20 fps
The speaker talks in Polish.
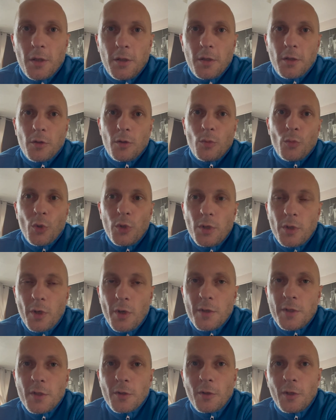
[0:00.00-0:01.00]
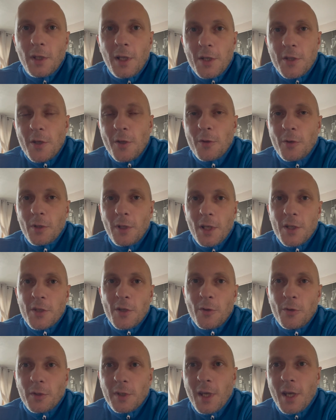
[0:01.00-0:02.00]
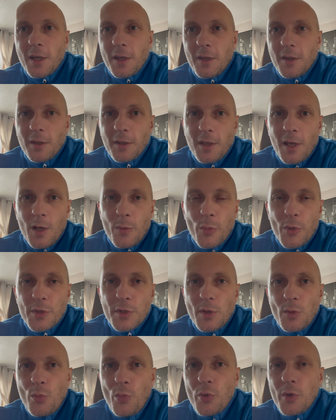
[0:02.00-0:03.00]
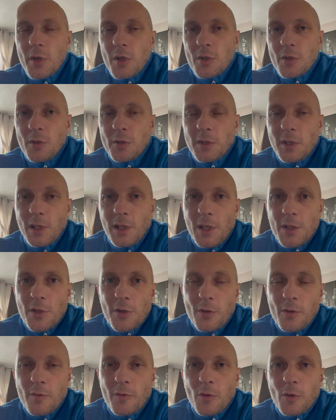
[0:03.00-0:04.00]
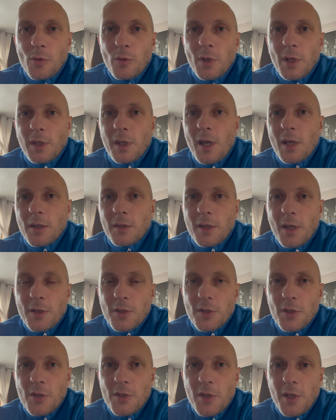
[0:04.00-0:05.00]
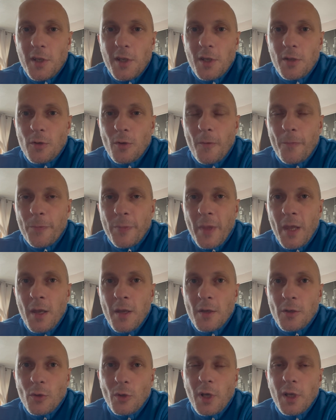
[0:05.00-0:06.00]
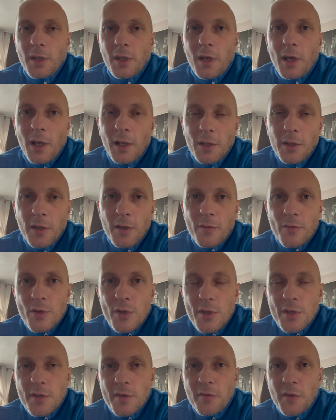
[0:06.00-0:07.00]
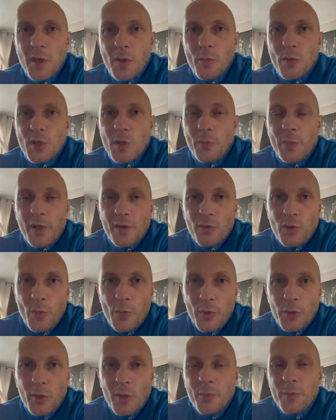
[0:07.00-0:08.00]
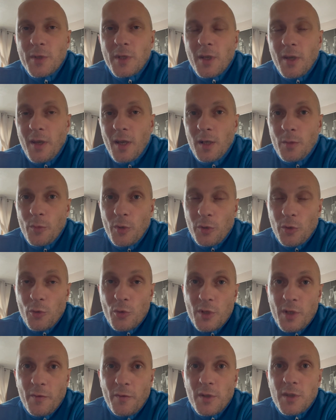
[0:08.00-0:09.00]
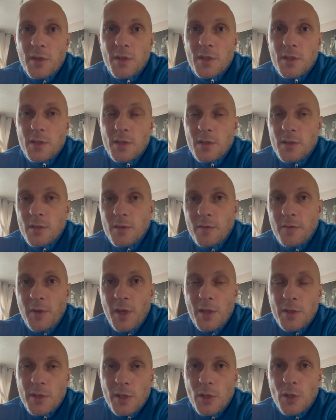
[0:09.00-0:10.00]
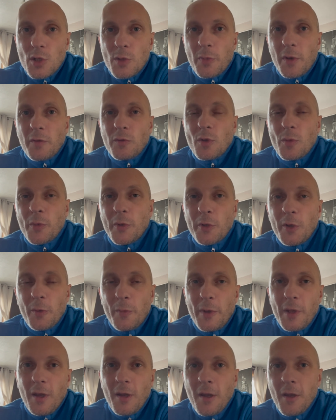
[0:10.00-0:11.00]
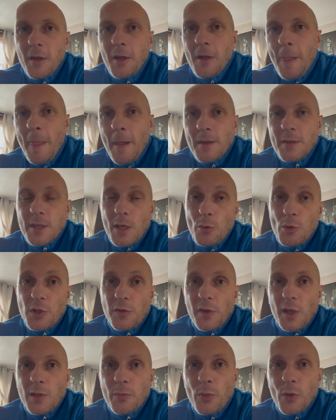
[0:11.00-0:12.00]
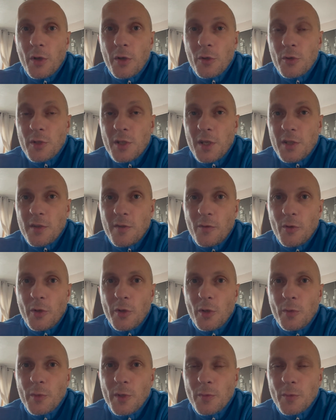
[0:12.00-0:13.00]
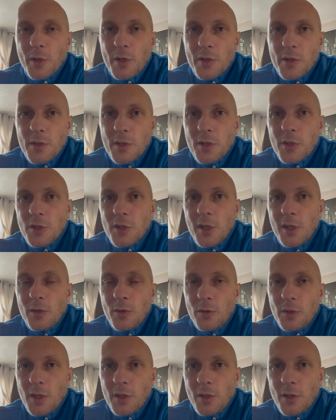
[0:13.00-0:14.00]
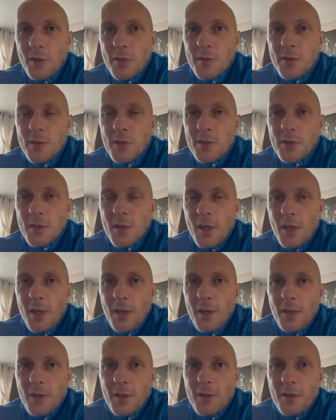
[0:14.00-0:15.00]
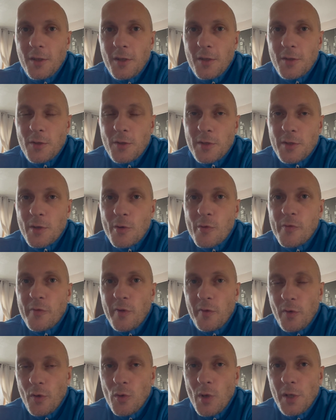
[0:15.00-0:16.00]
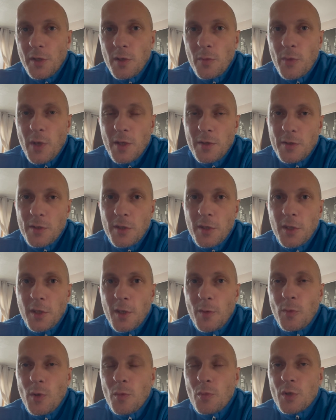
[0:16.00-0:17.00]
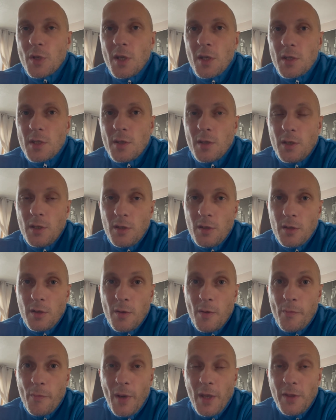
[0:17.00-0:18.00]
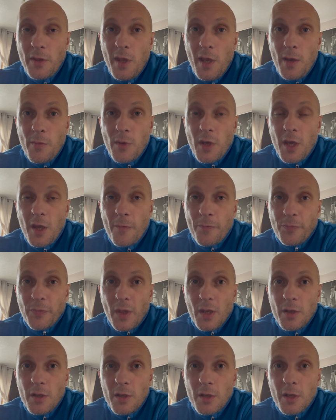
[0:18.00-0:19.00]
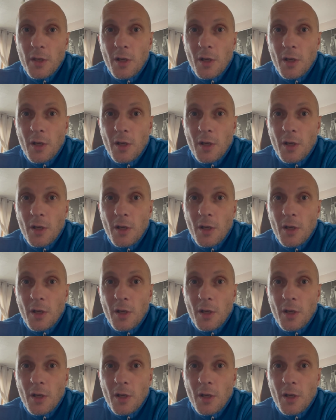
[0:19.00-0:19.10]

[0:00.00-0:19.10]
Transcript: Y, no moi drodzy, no dlaczego, dlaczego tak, tak postępuje rząd i dlaczego w ogóle tak, tak się dzieje? No, no generalnie wszyscy wiemy, że prawdopodobnie, albo to już nawet jest y, więcej niż prawdopodobne, cały świat pogrąża się w ogromnym kryzysie, no ten kryzys Y, został wywołany między innymi przez y, pandemię y,